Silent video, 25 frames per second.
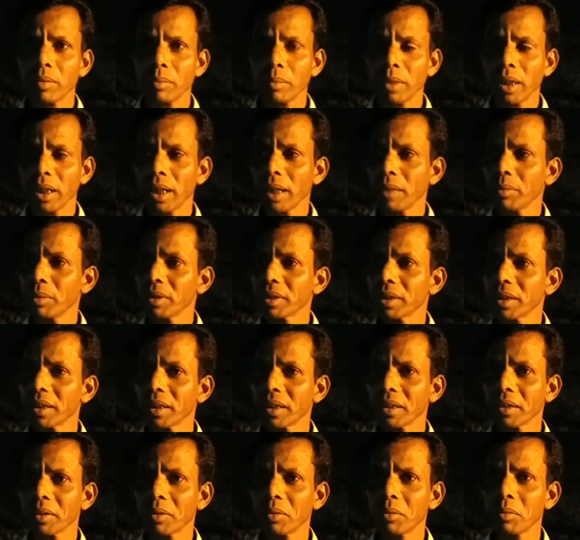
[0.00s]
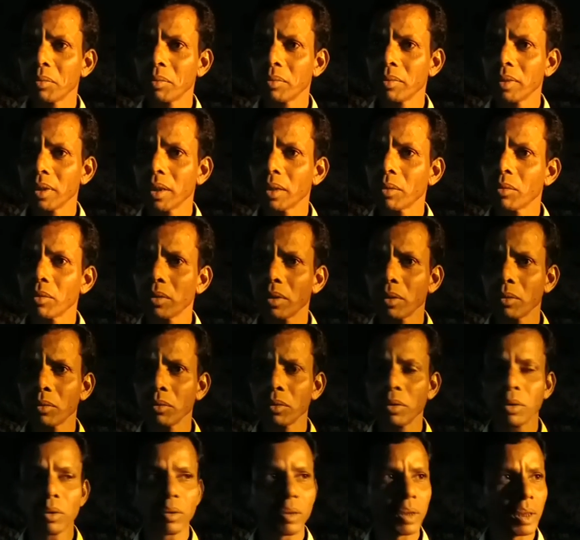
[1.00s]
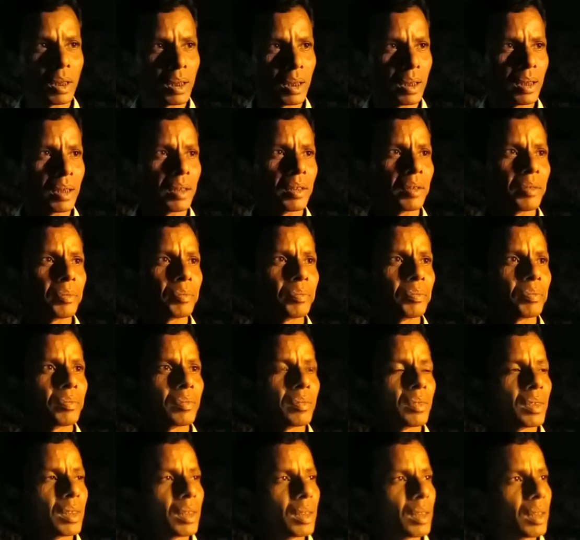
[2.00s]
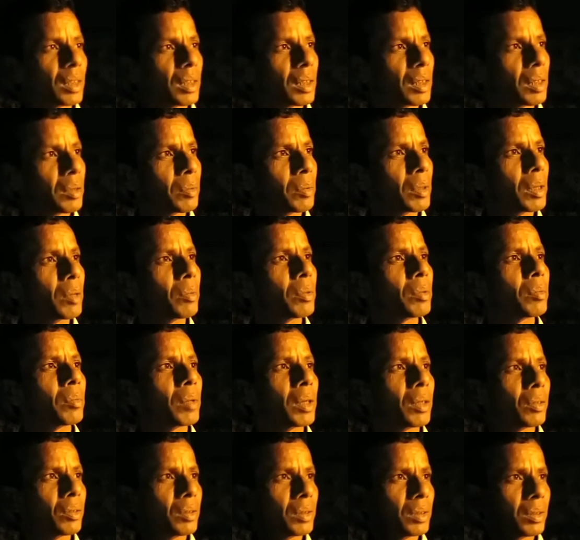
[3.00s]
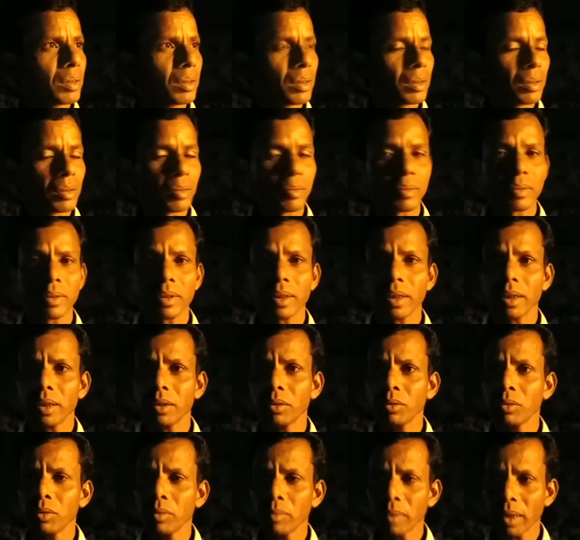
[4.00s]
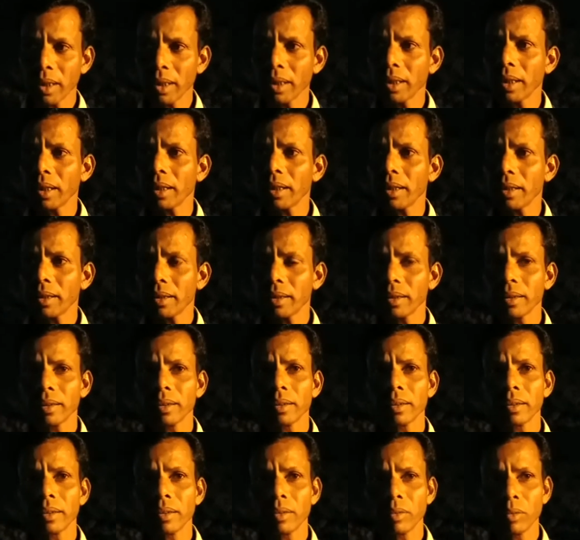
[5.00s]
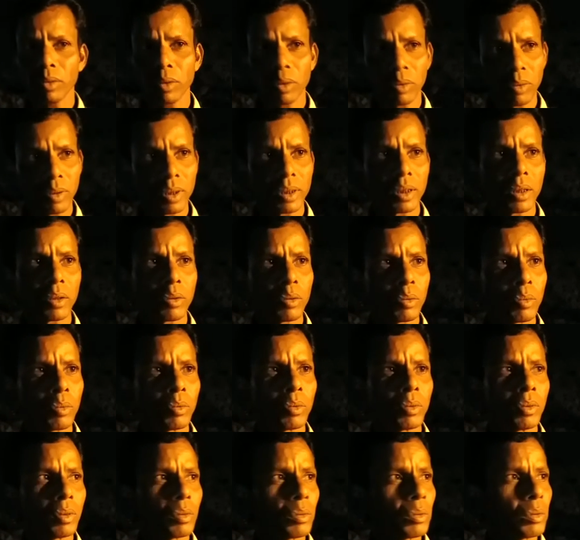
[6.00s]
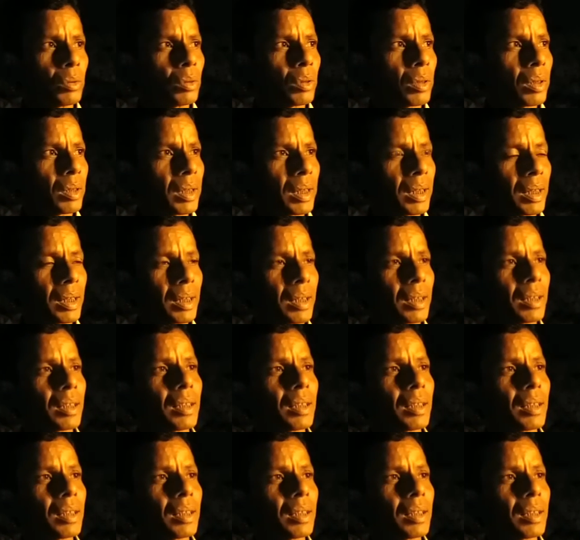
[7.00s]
ম্যাডাম এসে খুব ইয়ে করে উদ্যোগ নিয়ে তারপর আমার মাননীয় জুন মালিয়া উনিও এসে খুব উদ্যোগ নিয়ে